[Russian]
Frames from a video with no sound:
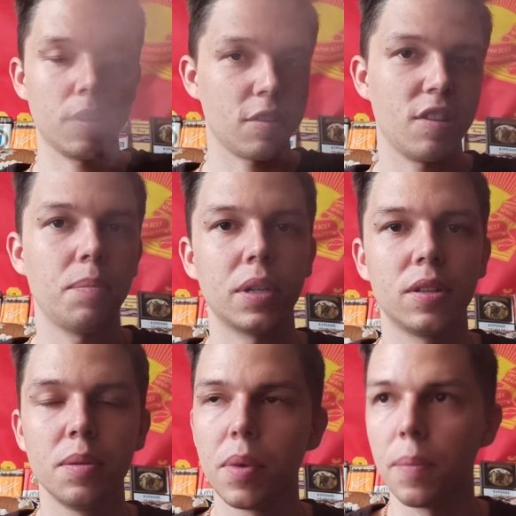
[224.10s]
Запах
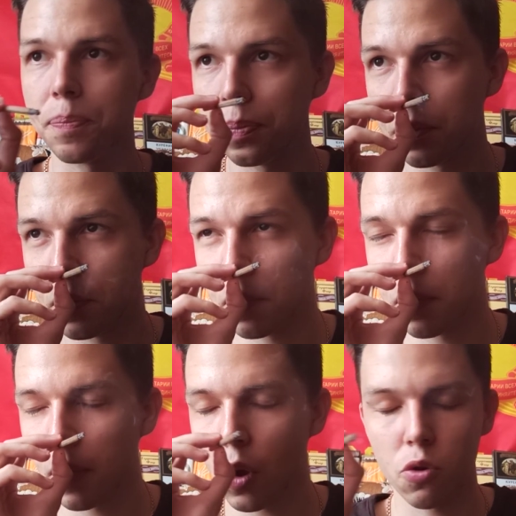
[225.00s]
дыма
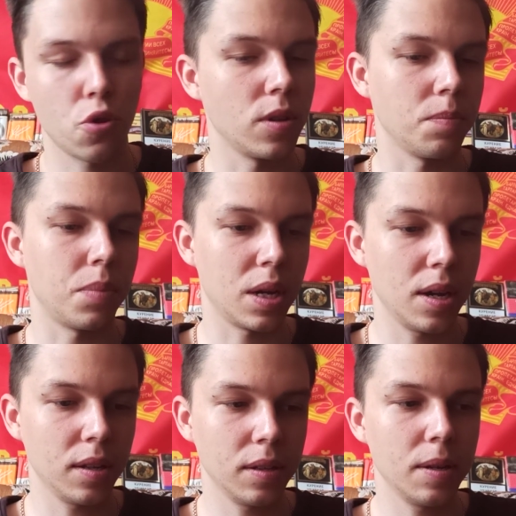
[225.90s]
очень
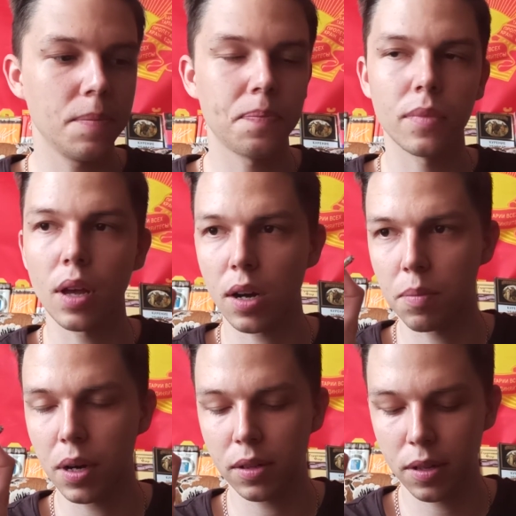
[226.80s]
приятный,
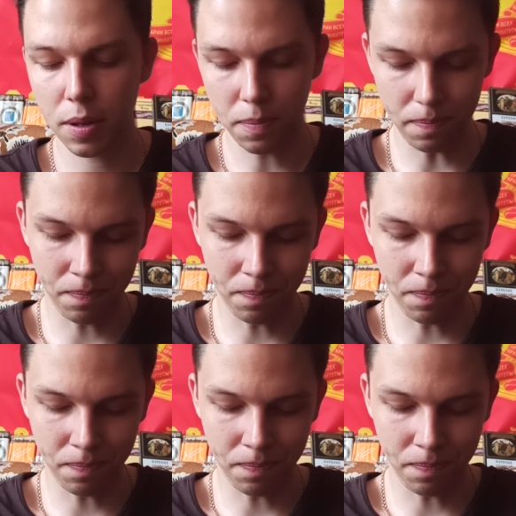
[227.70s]
ароматный.